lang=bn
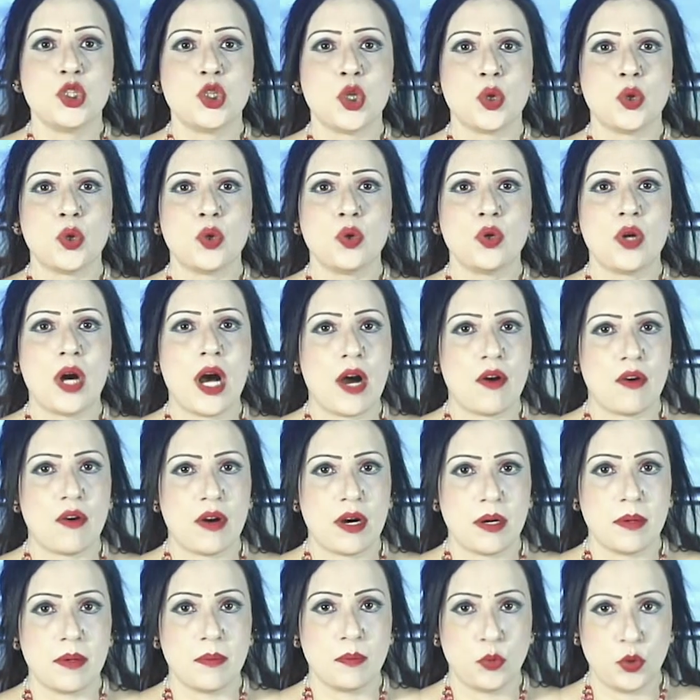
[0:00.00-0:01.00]
ঝোড়ো
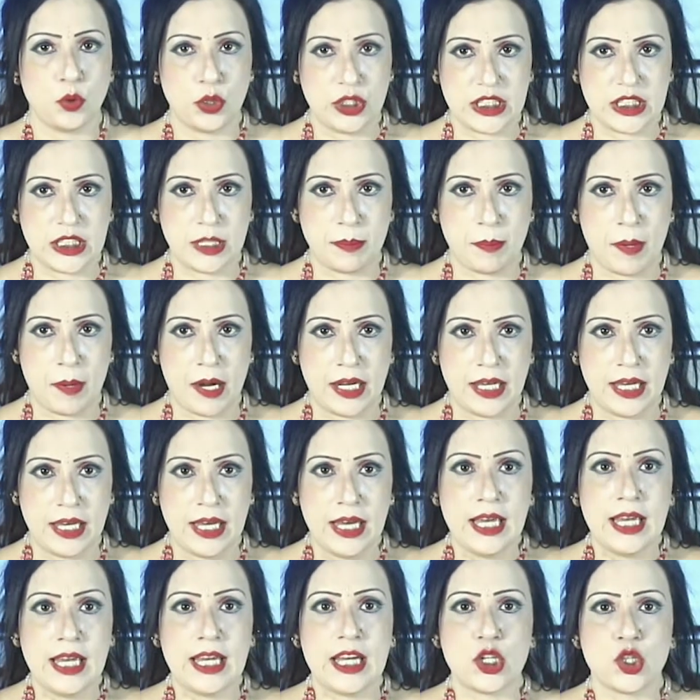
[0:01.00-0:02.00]
হাওয়া বয়ে যেতে পারে
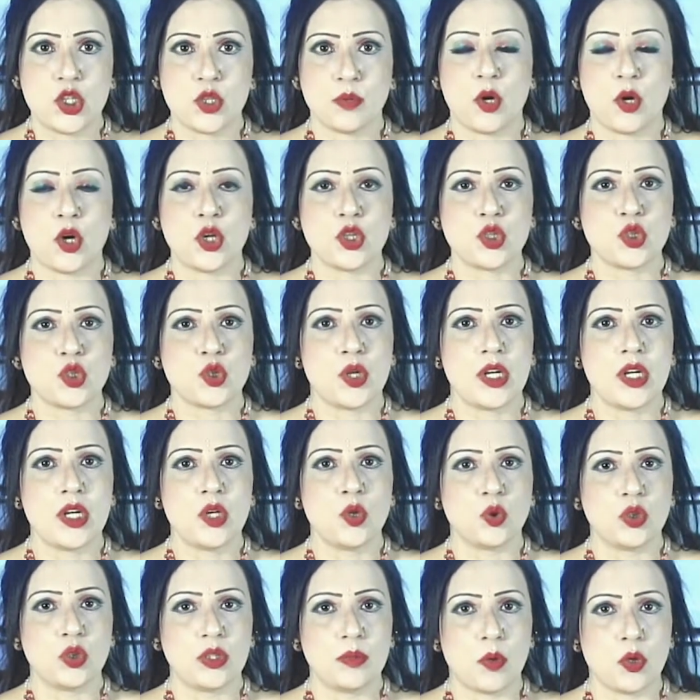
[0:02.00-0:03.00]
এসব
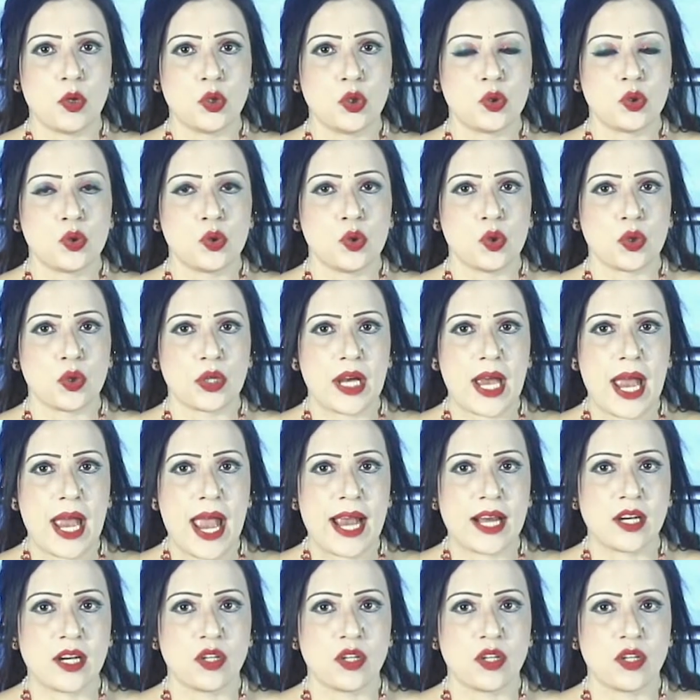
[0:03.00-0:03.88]
অঞ্চলের নদীবন্দরগুলোকে